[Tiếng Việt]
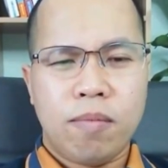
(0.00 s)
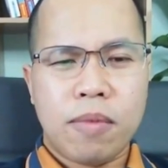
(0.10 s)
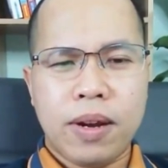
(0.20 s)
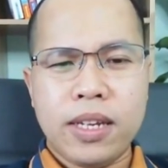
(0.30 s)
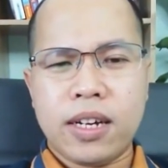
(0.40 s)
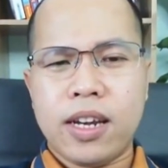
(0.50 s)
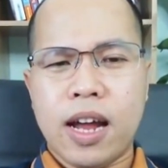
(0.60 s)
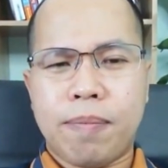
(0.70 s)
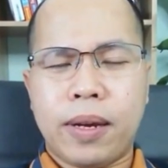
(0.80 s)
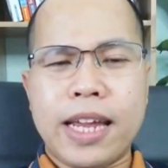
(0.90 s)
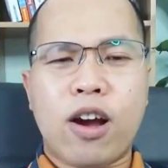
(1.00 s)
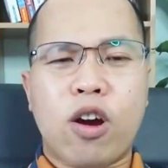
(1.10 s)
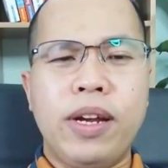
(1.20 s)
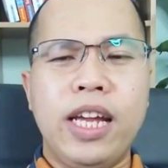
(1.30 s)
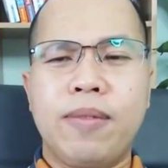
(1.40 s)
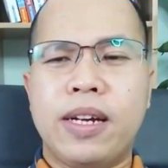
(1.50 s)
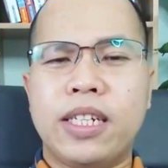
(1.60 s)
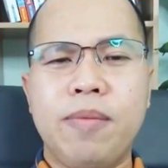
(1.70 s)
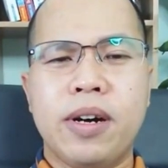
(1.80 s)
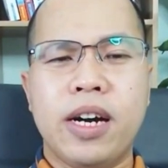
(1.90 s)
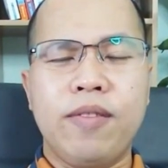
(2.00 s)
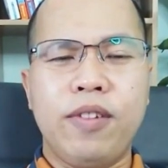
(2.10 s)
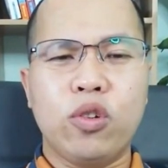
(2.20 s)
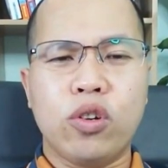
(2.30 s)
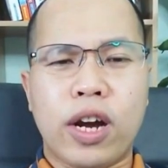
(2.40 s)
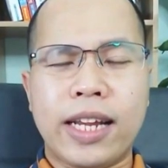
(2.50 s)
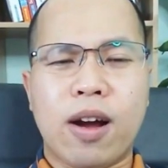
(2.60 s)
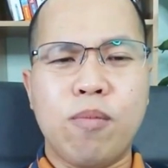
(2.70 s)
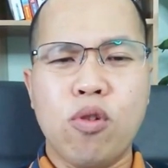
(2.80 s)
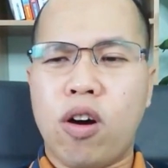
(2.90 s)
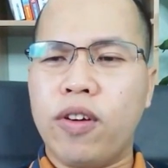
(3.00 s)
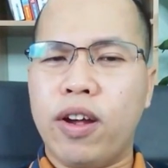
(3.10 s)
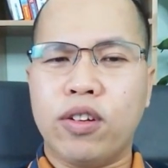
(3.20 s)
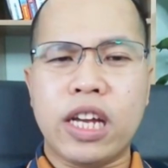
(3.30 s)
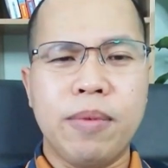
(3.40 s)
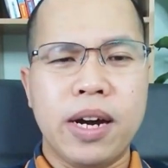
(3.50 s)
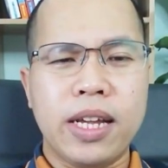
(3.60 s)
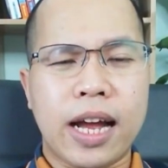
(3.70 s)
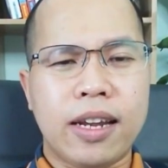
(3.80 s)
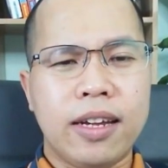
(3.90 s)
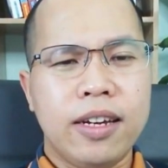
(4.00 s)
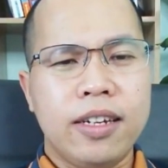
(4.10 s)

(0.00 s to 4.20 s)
mà bây giờ đập cái nhà của mình đi mà xây mới, ví dụ khách nào mua họ về họ xây mới chẳng hạn,